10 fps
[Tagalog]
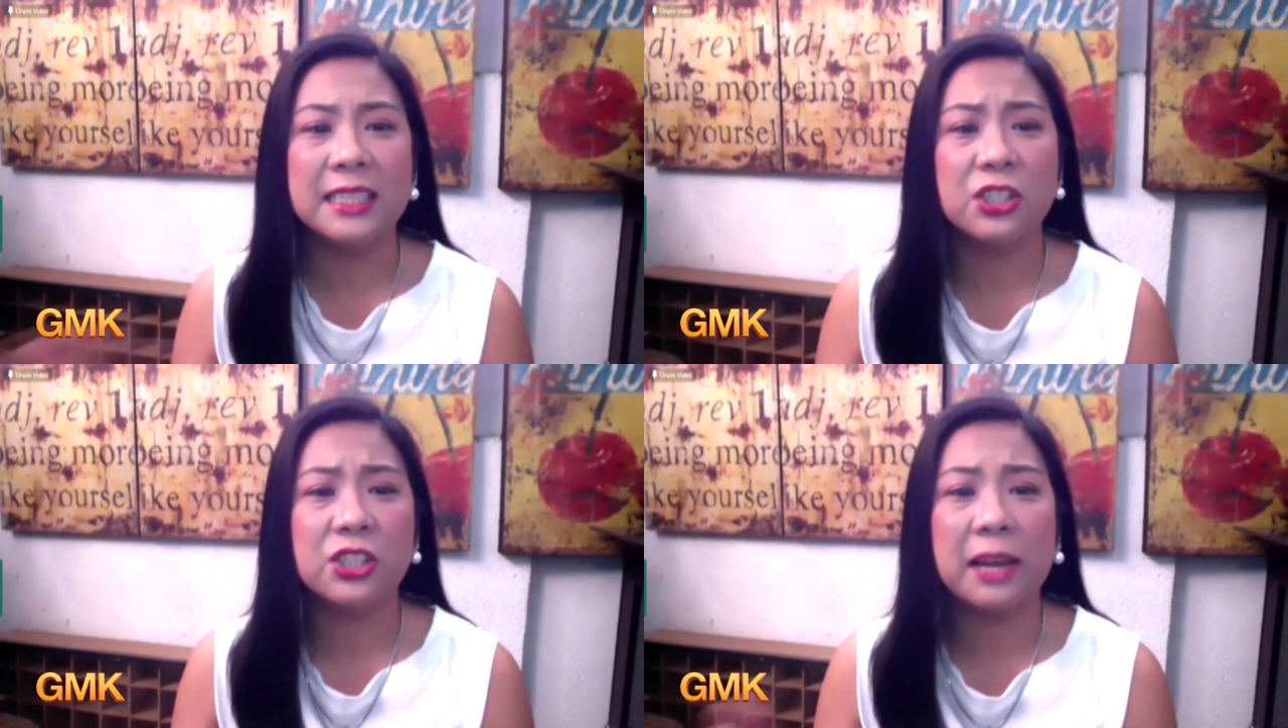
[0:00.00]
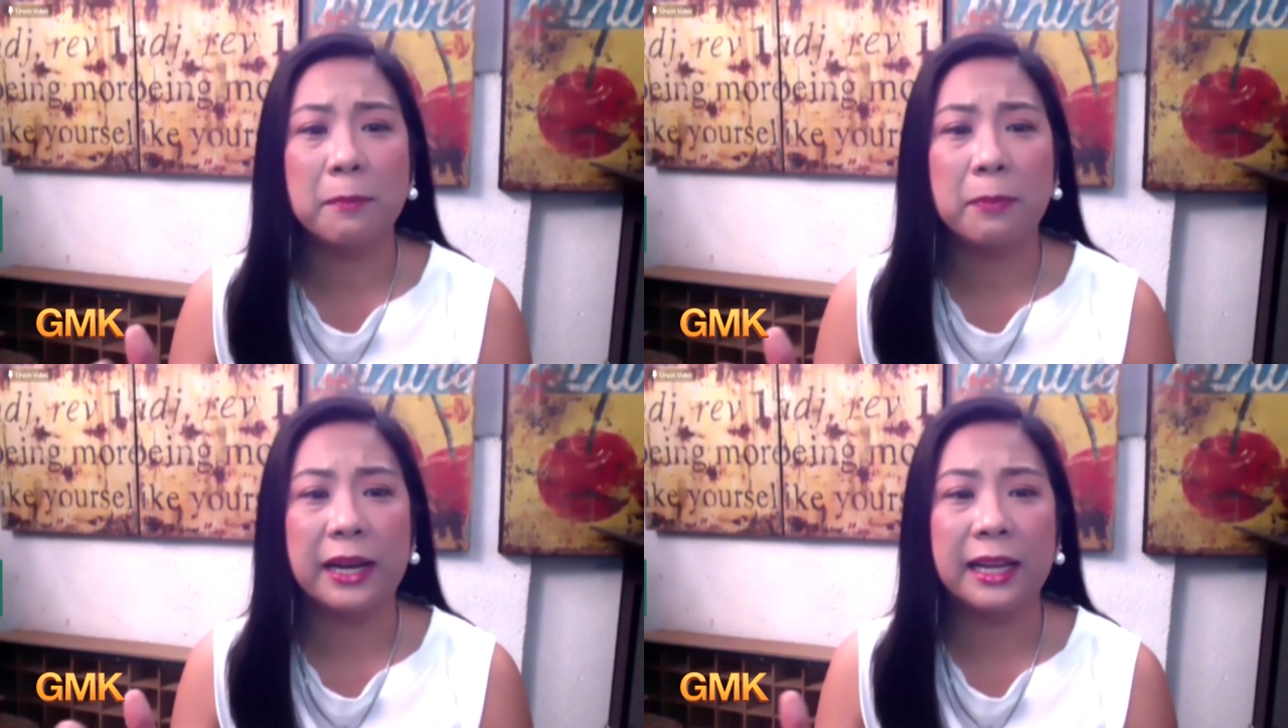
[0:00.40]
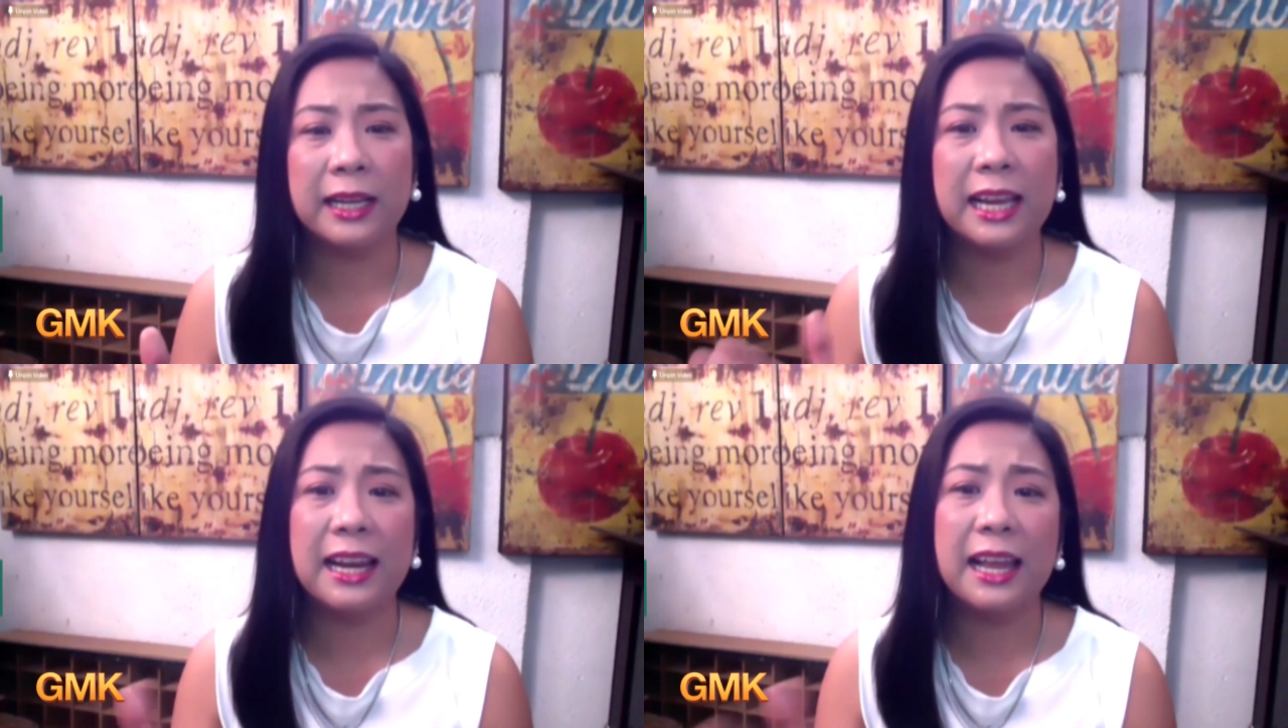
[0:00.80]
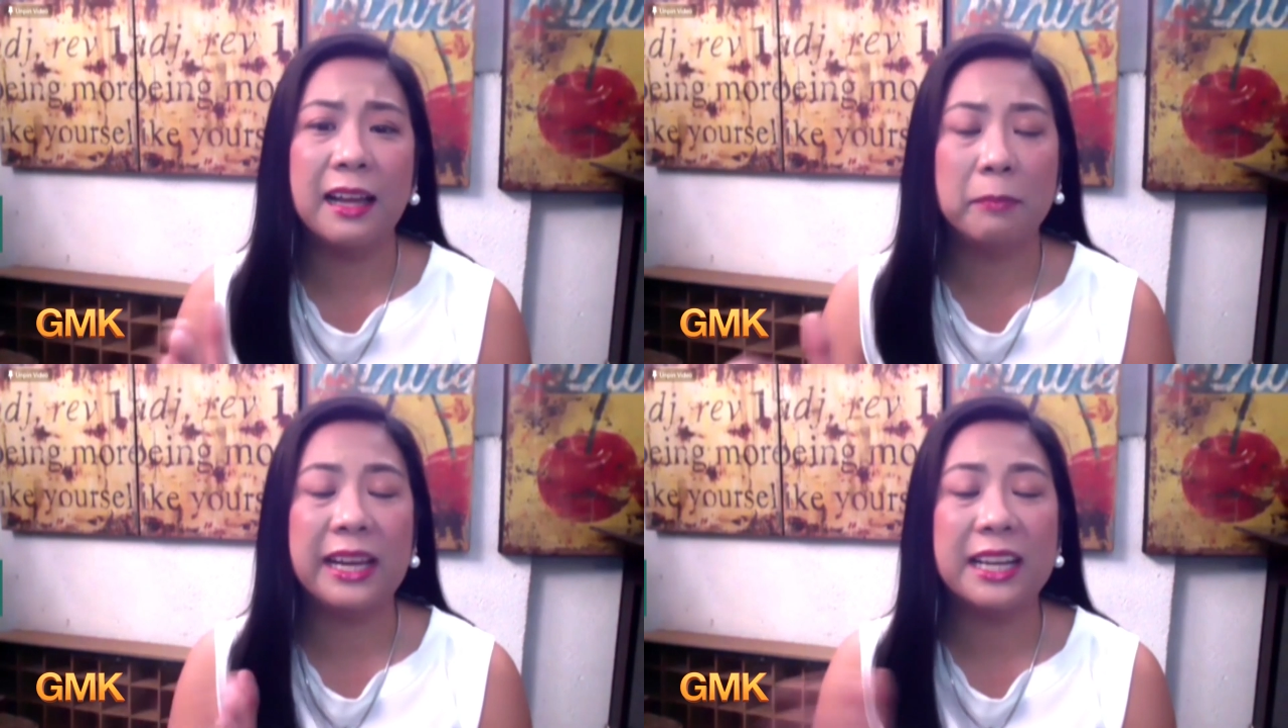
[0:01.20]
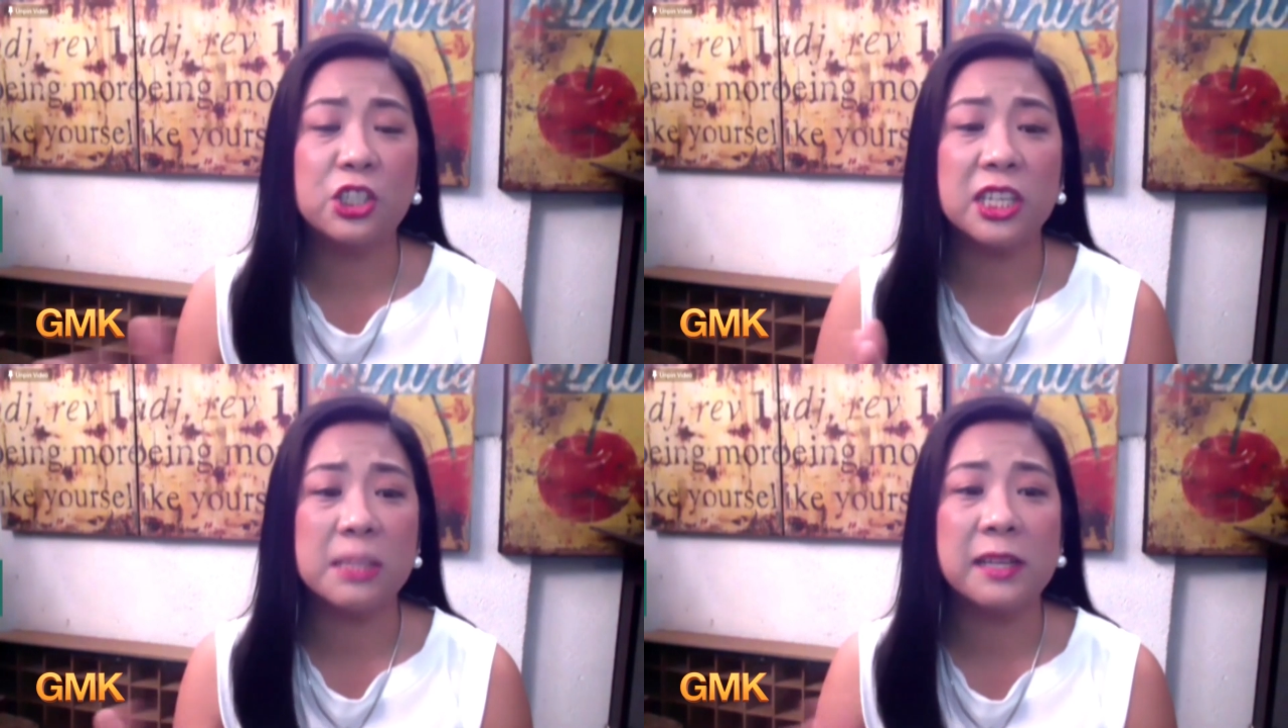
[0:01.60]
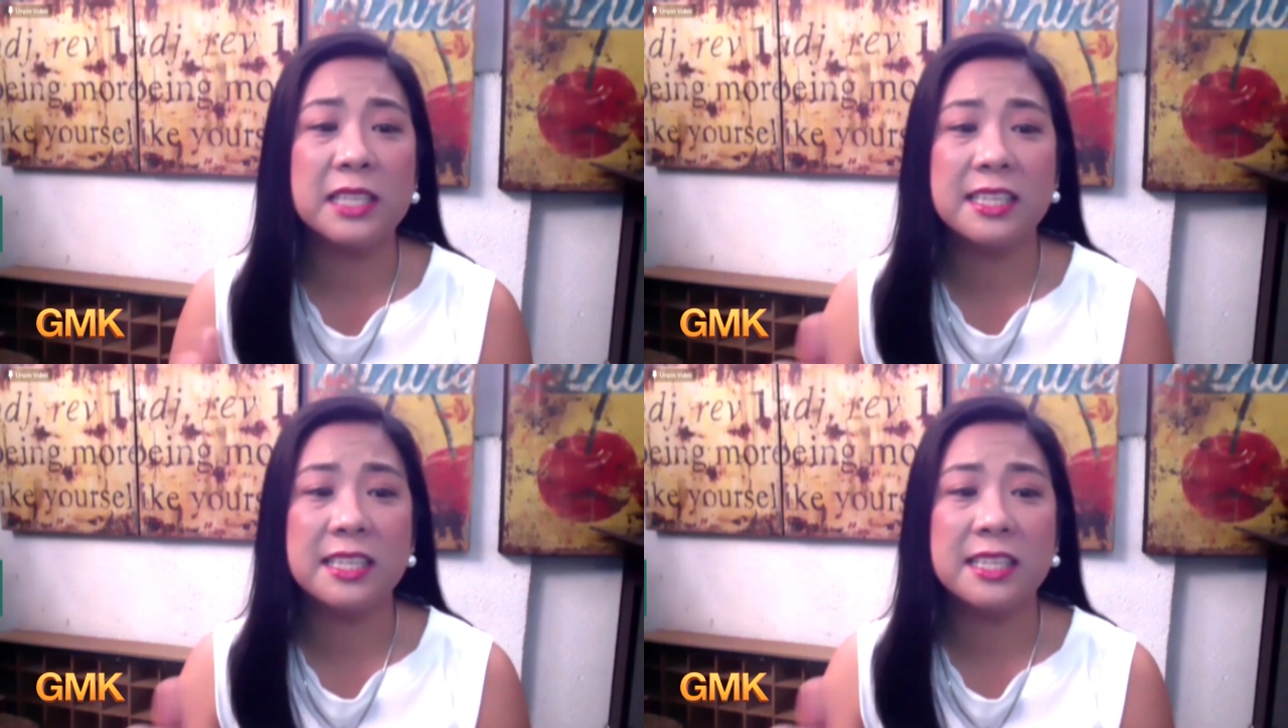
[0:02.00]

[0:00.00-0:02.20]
Kasi syempre, kailangan may adjustment